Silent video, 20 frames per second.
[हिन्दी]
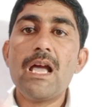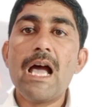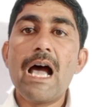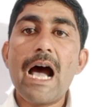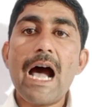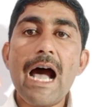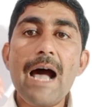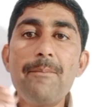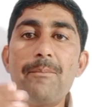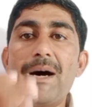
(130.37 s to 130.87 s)

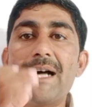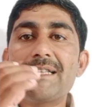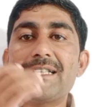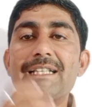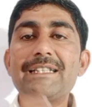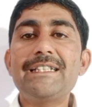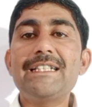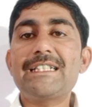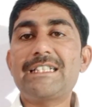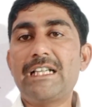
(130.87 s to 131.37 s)
अब बात आती
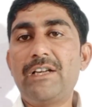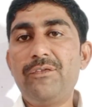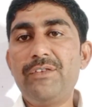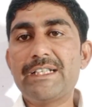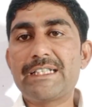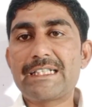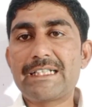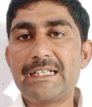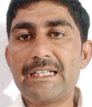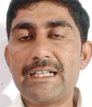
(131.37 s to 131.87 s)
है सर्विस
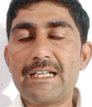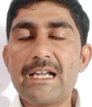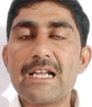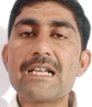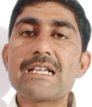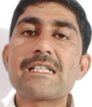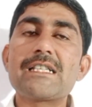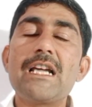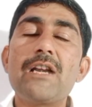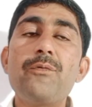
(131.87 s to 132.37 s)
की
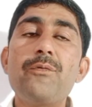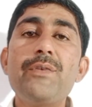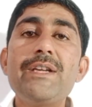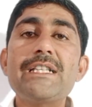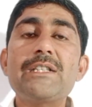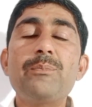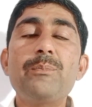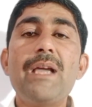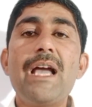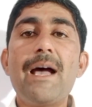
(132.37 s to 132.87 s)
सर्विस
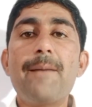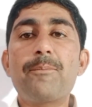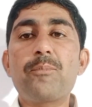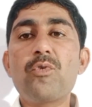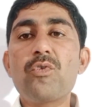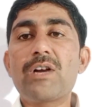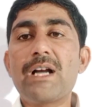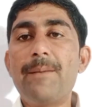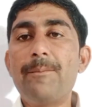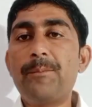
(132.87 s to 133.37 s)
में आपको
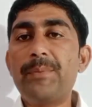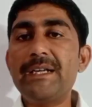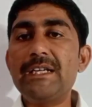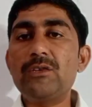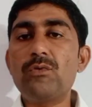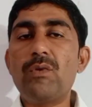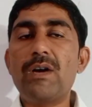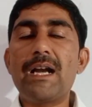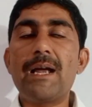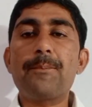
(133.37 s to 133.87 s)
कंपनी
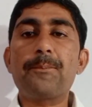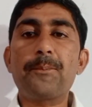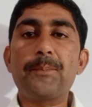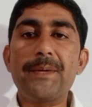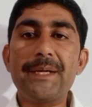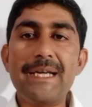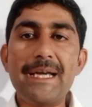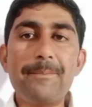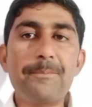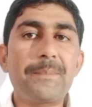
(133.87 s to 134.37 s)
द्वारा
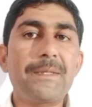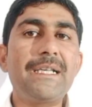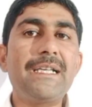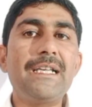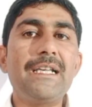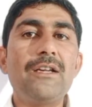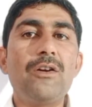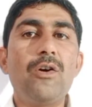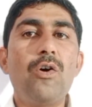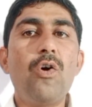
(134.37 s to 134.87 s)
पीएफ की
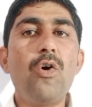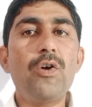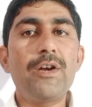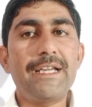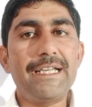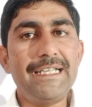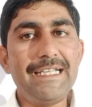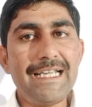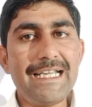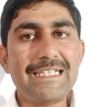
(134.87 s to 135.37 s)
और
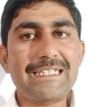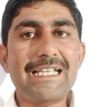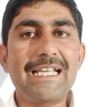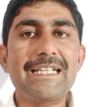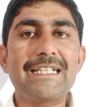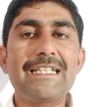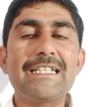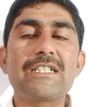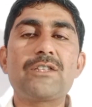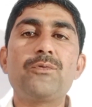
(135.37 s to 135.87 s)
ईएसआई
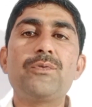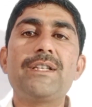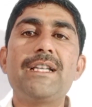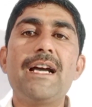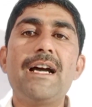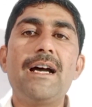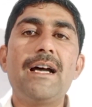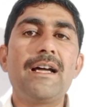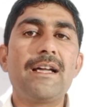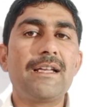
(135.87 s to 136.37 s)
की सुविधा
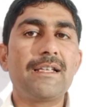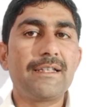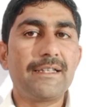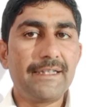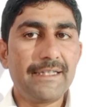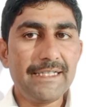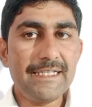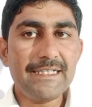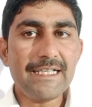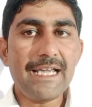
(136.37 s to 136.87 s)

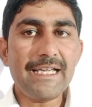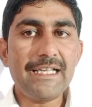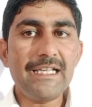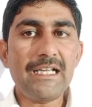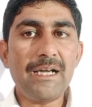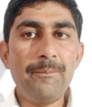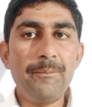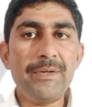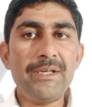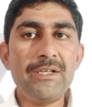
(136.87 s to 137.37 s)
दी जाएगी
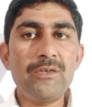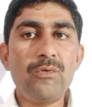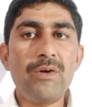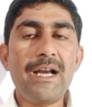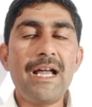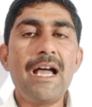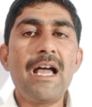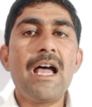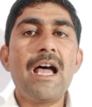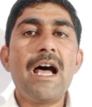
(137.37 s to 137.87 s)
कंपनी द्वारा
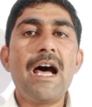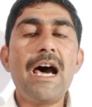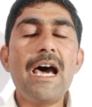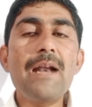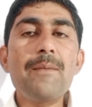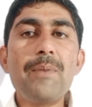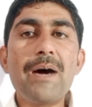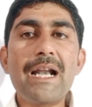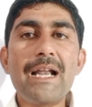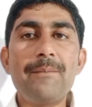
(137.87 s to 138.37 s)
हर
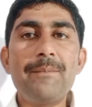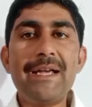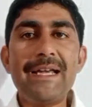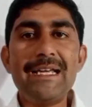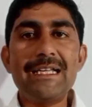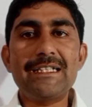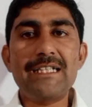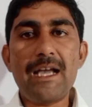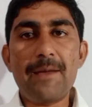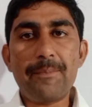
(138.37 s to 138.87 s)
बारह महीने
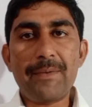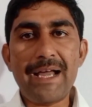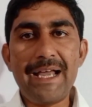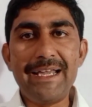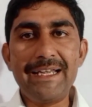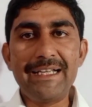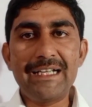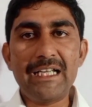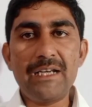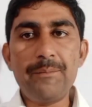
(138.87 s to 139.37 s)
से आपका
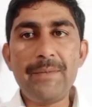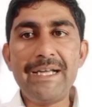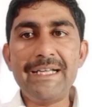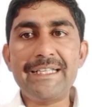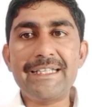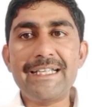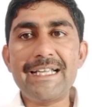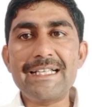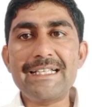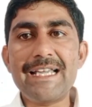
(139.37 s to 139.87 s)
इंक्रीमेंट
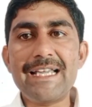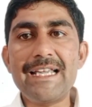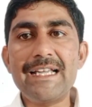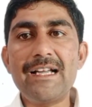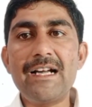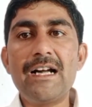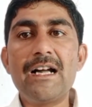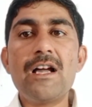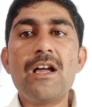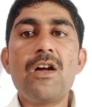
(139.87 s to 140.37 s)
किया जाएगा
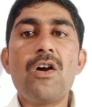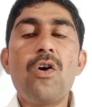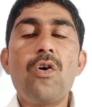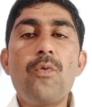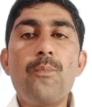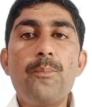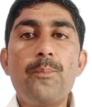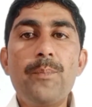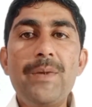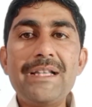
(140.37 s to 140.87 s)

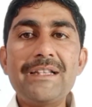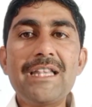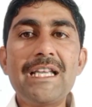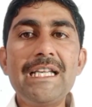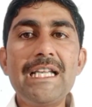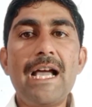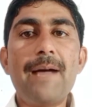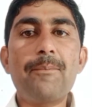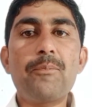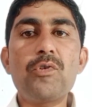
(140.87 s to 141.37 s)
मंथली
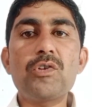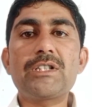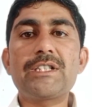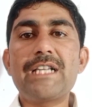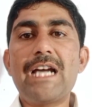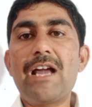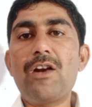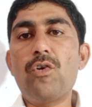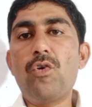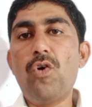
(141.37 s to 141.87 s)
आपको
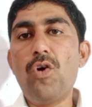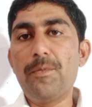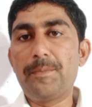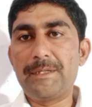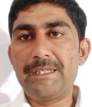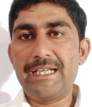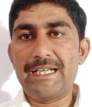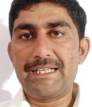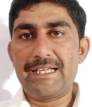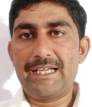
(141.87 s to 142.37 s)
चार ऑफ
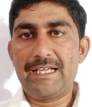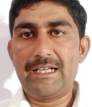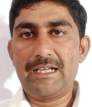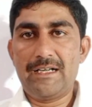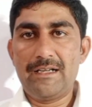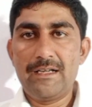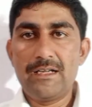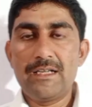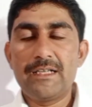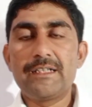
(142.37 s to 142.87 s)
दिया जाएगा
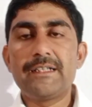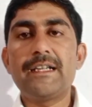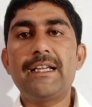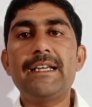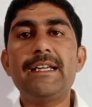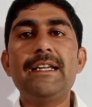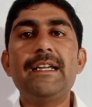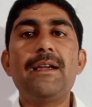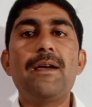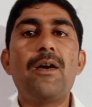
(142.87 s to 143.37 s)
यानी
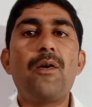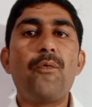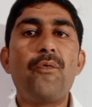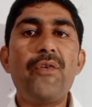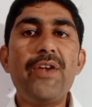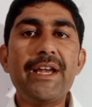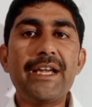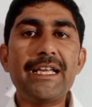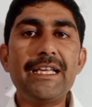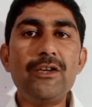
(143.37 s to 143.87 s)

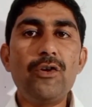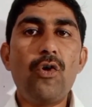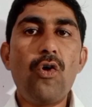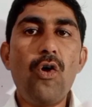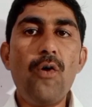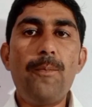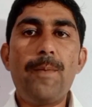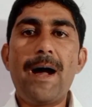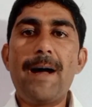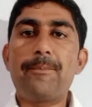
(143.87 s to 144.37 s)
वीकली
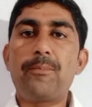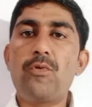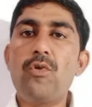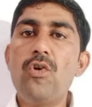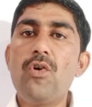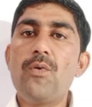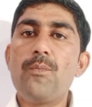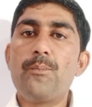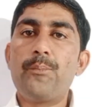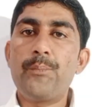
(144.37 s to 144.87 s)
ऑफ आपको
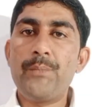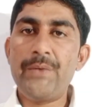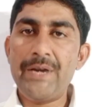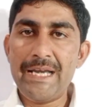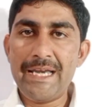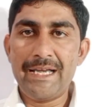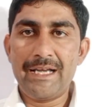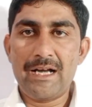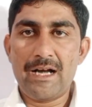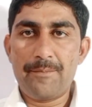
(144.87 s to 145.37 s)

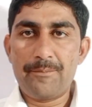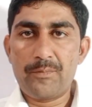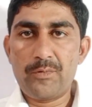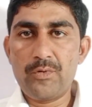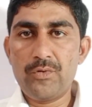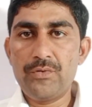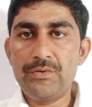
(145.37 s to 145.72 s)
मिलेगा आपको